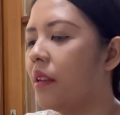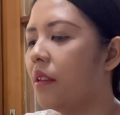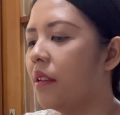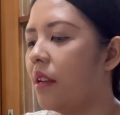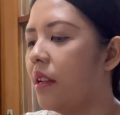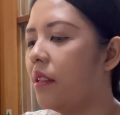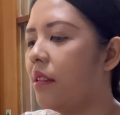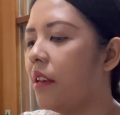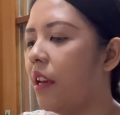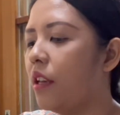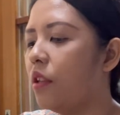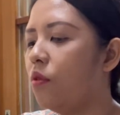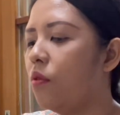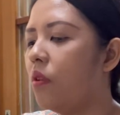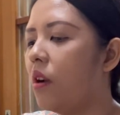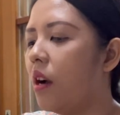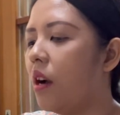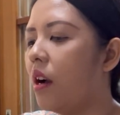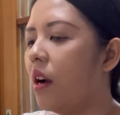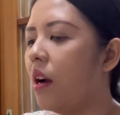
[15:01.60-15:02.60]
dan saya
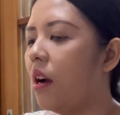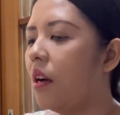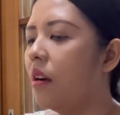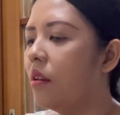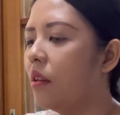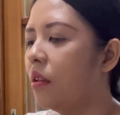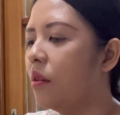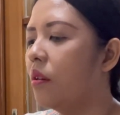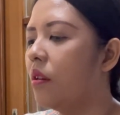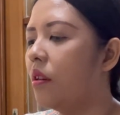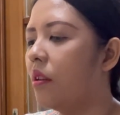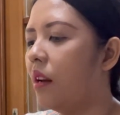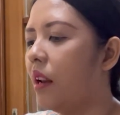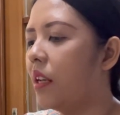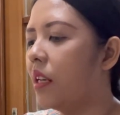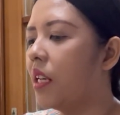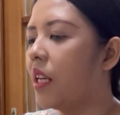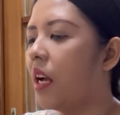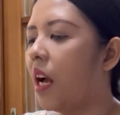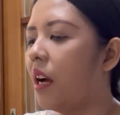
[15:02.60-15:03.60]
juga
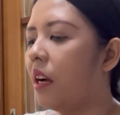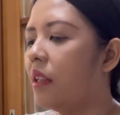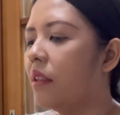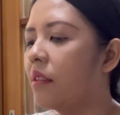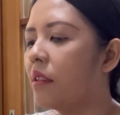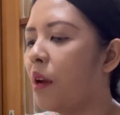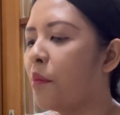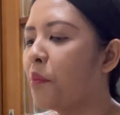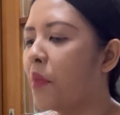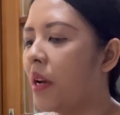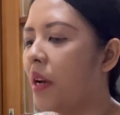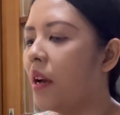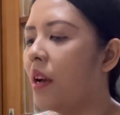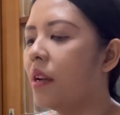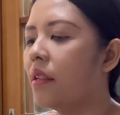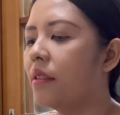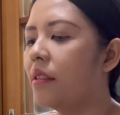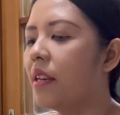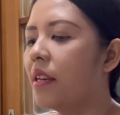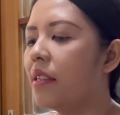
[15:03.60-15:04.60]
lagi kangen
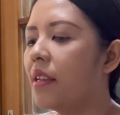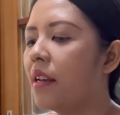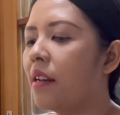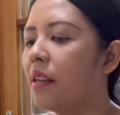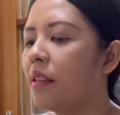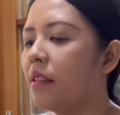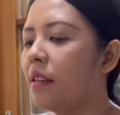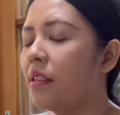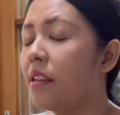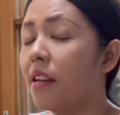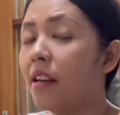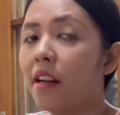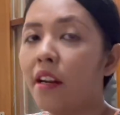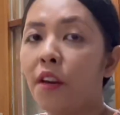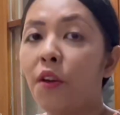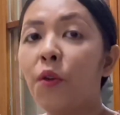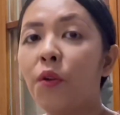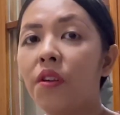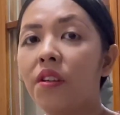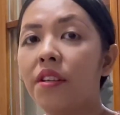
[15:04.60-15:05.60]
sama jajanan-jajanan
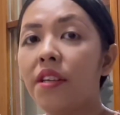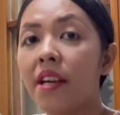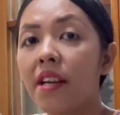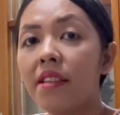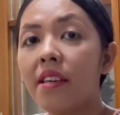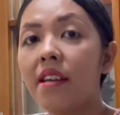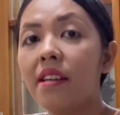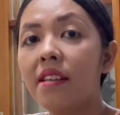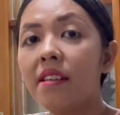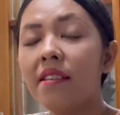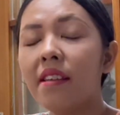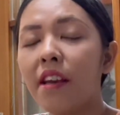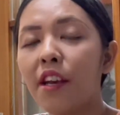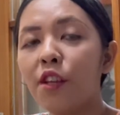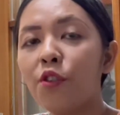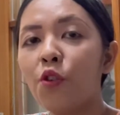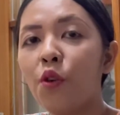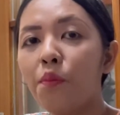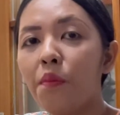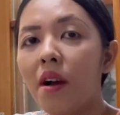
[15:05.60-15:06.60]
Indonesia jadi
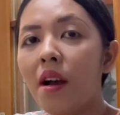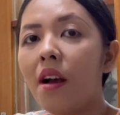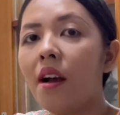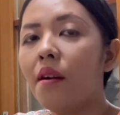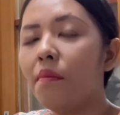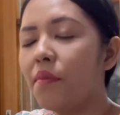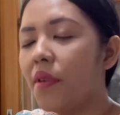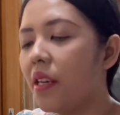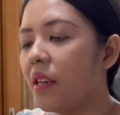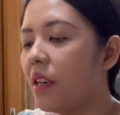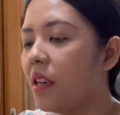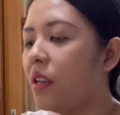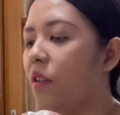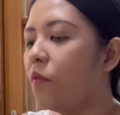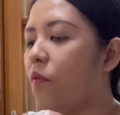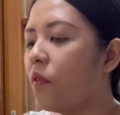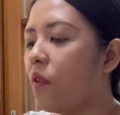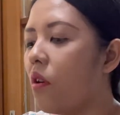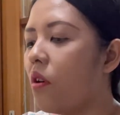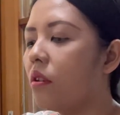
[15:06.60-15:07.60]
saya coba
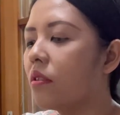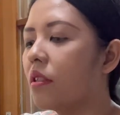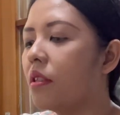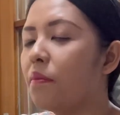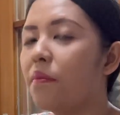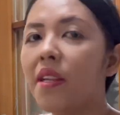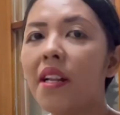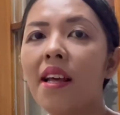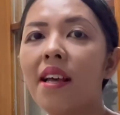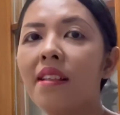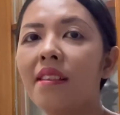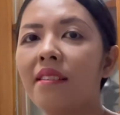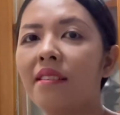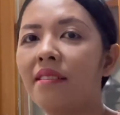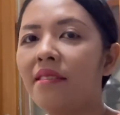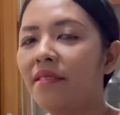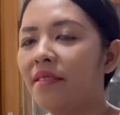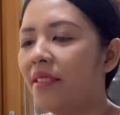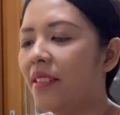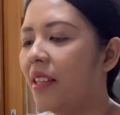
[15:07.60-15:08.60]
bikin vlog cemilan
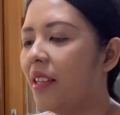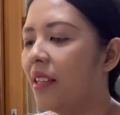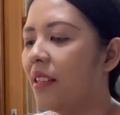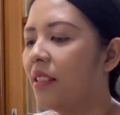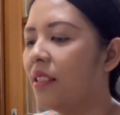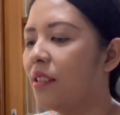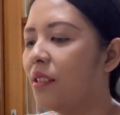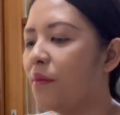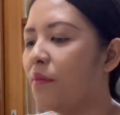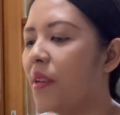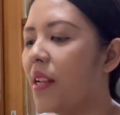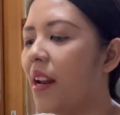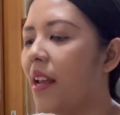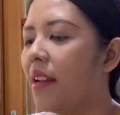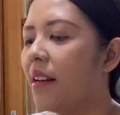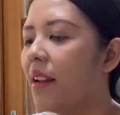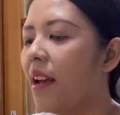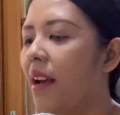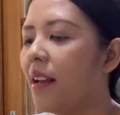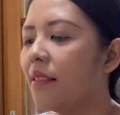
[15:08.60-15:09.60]

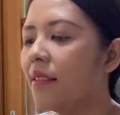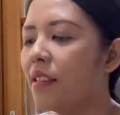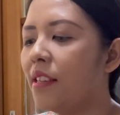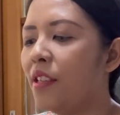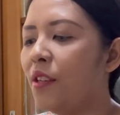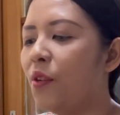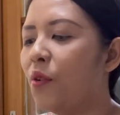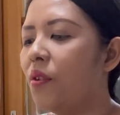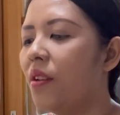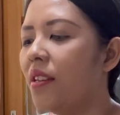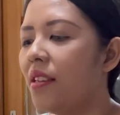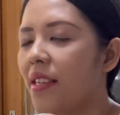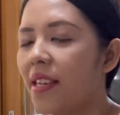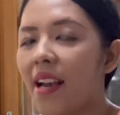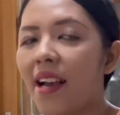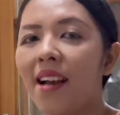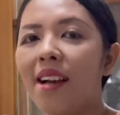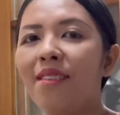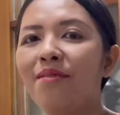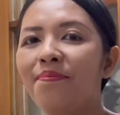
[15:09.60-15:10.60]
cemilan khas
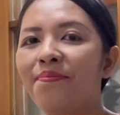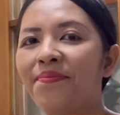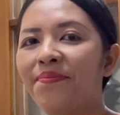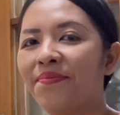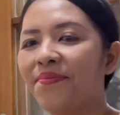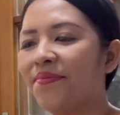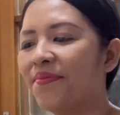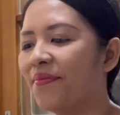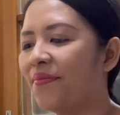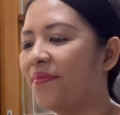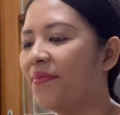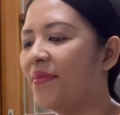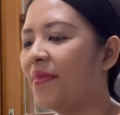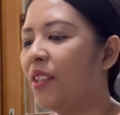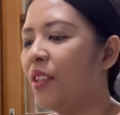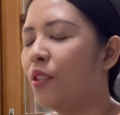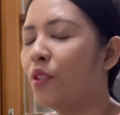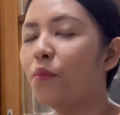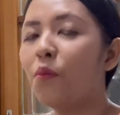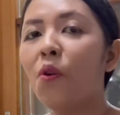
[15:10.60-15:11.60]
Indonesia
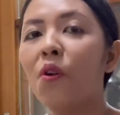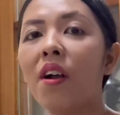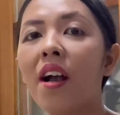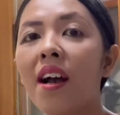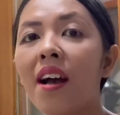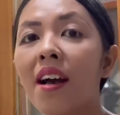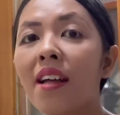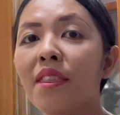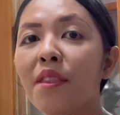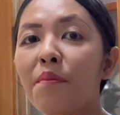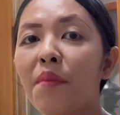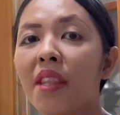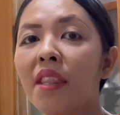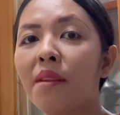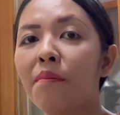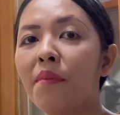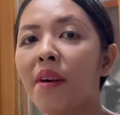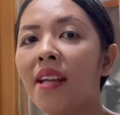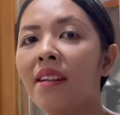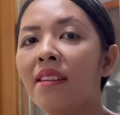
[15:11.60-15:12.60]
semoga
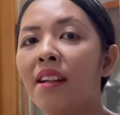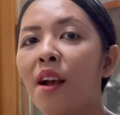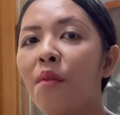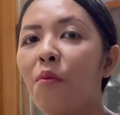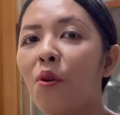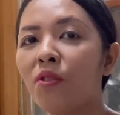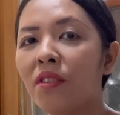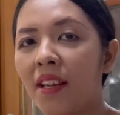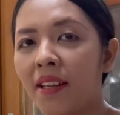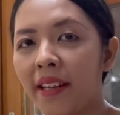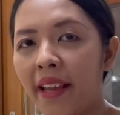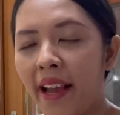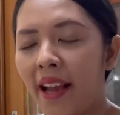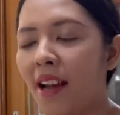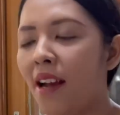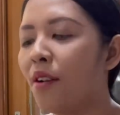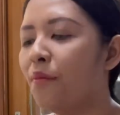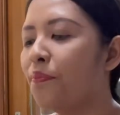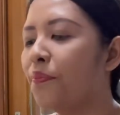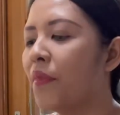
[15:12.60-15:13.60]
teman-teman gak bosan
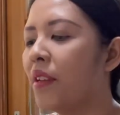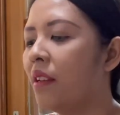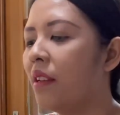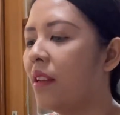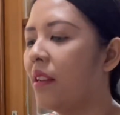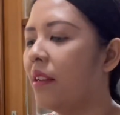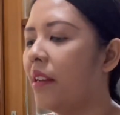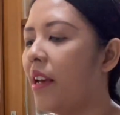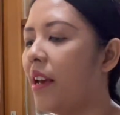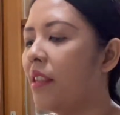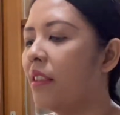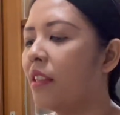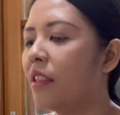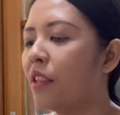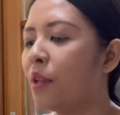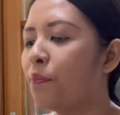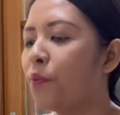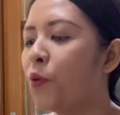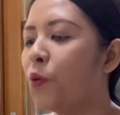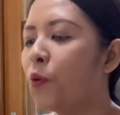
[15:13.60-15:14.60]
ya dan
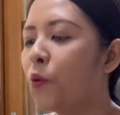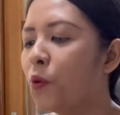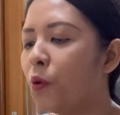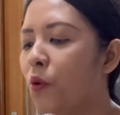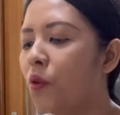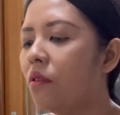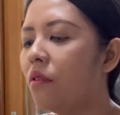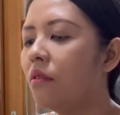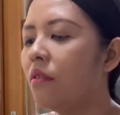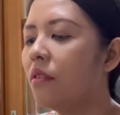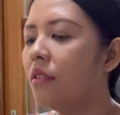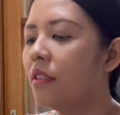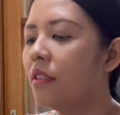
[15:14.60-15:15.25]
tetap dukung